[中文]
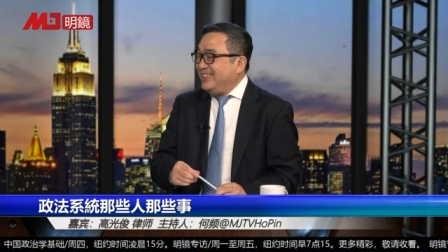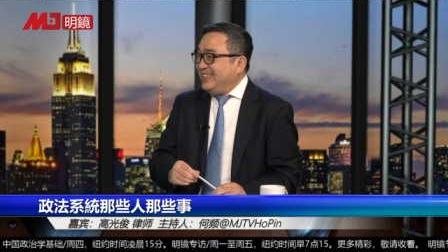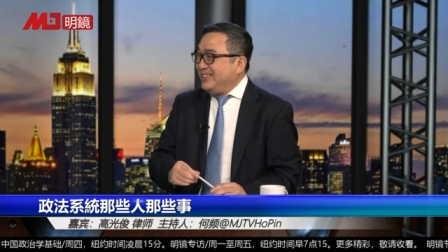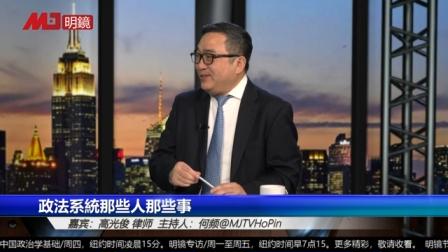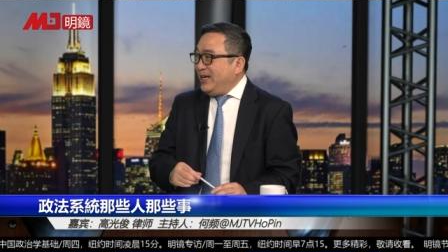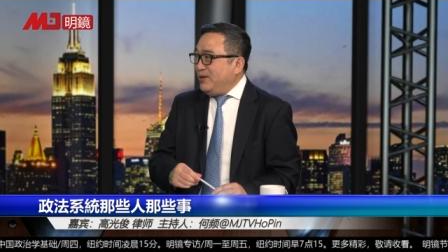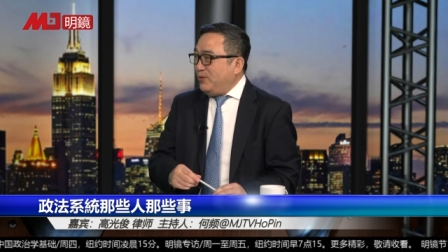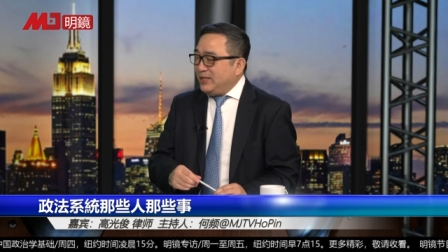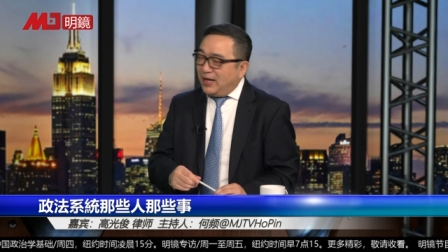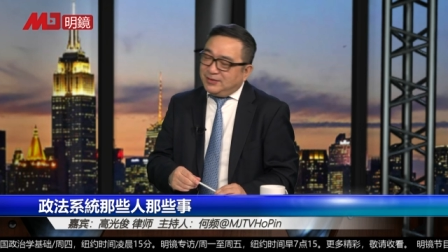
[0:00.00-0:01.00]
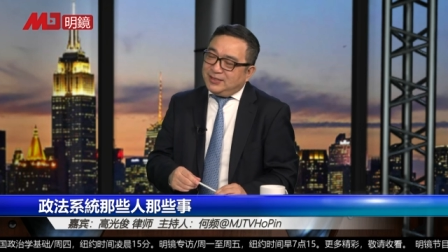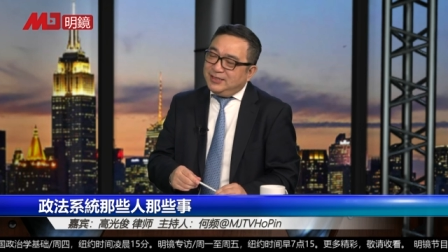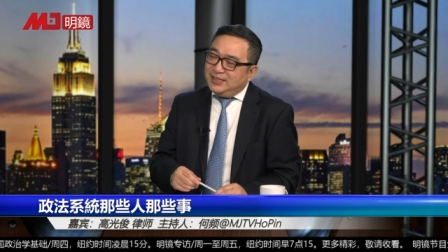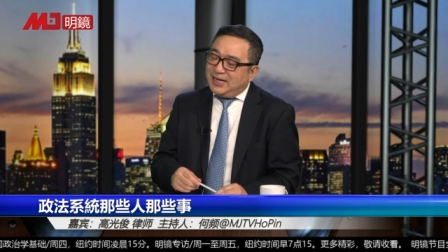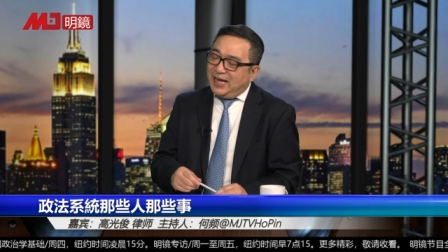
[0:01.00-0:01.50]
所以我当
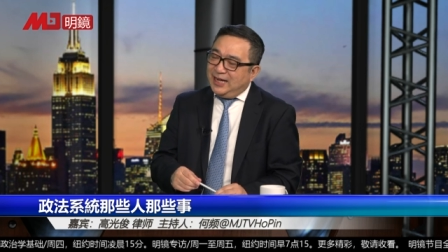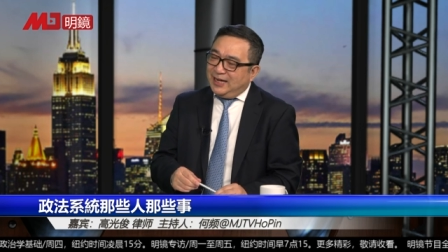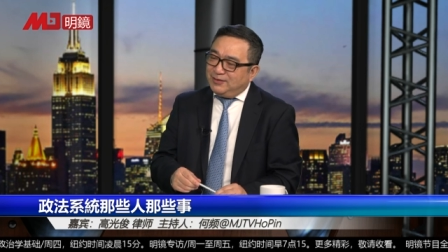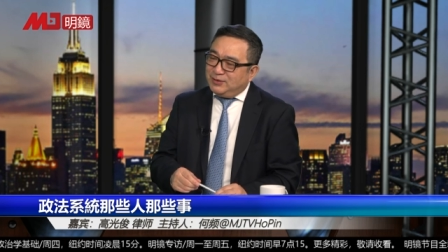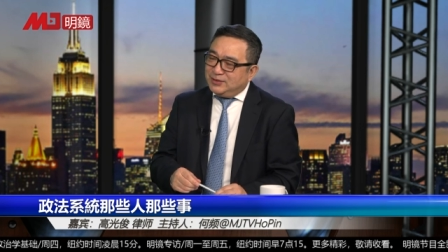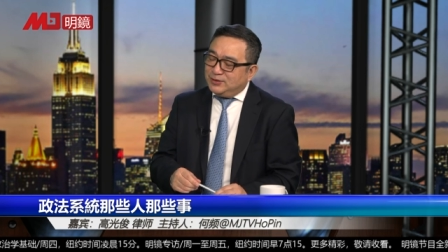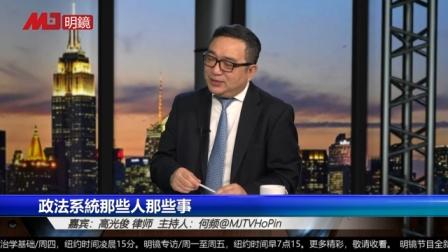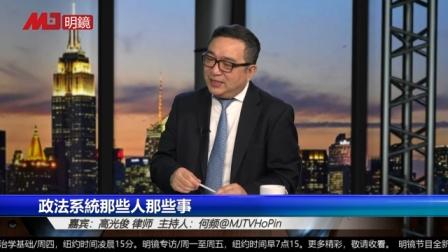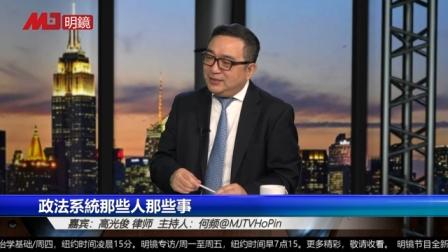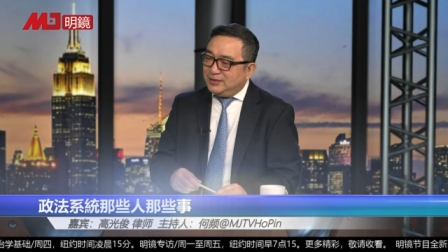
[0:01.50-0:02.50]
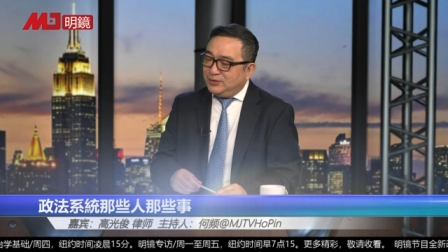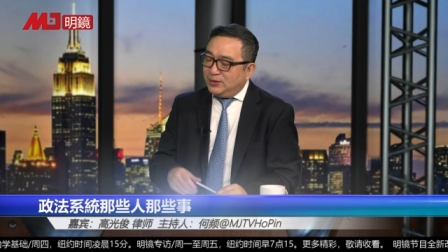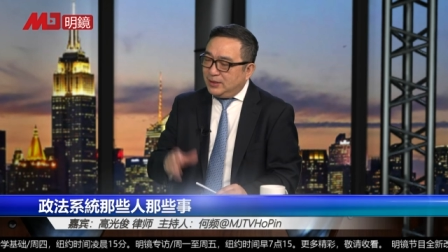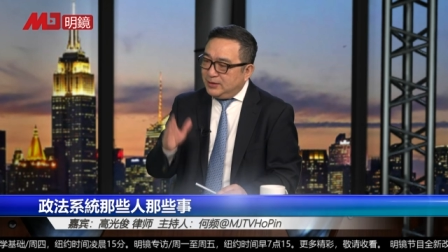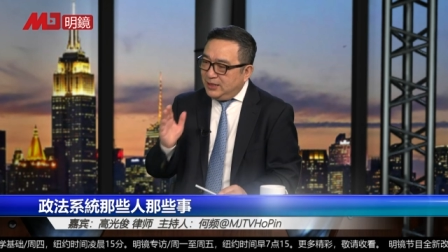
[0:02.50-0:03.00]
时一看我就真是
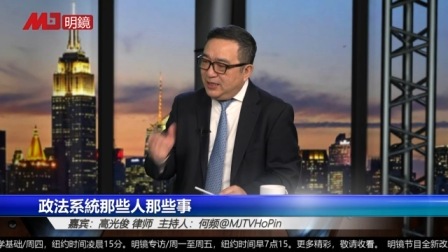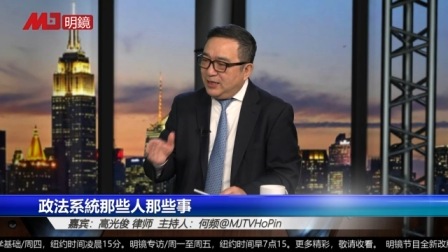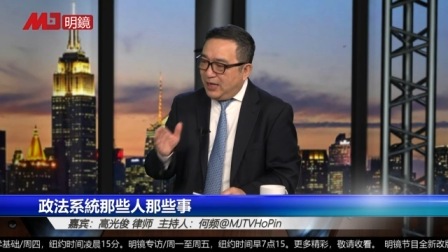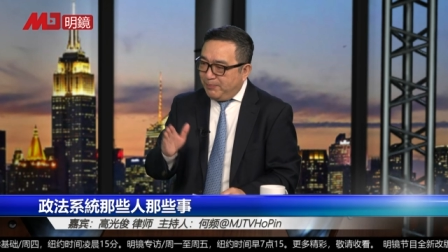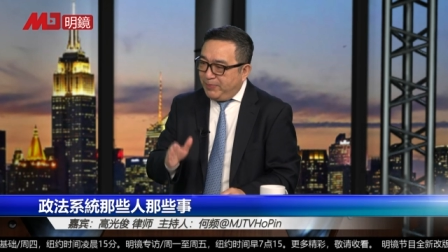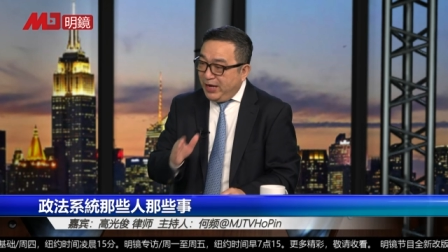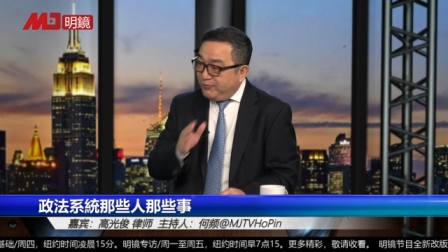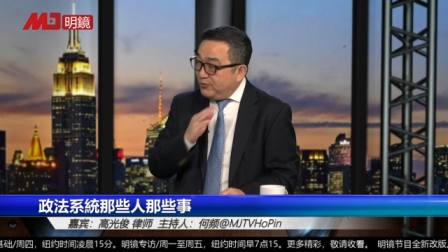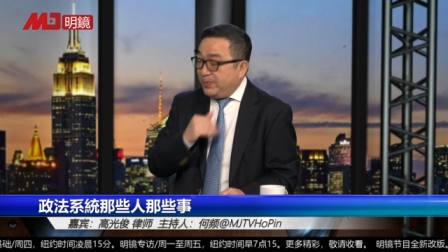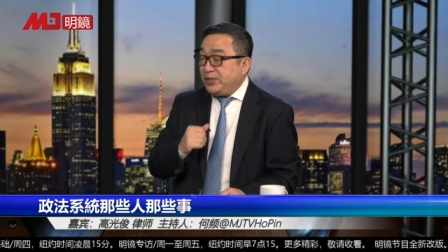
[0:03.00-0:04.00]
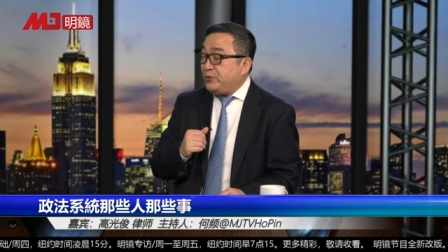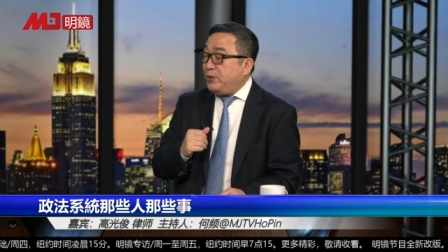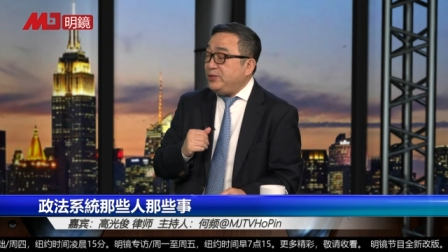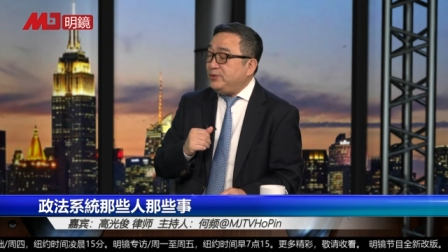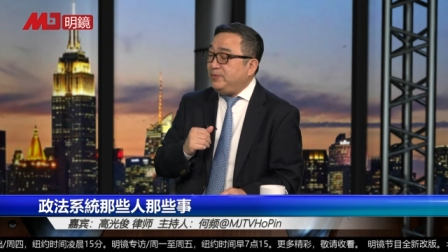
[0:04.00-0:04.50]
觉得，第一很佩服我们的
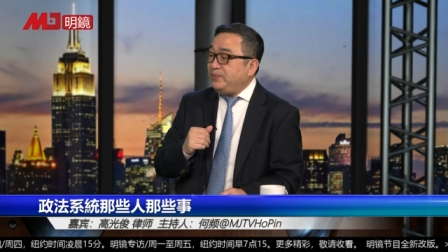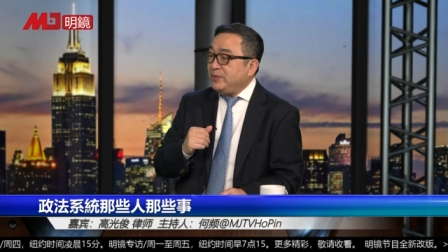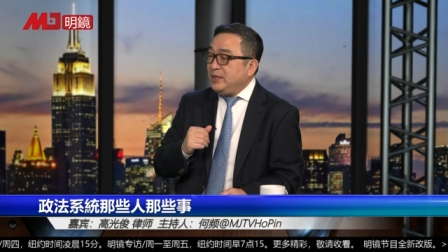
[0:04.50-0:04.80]
观众，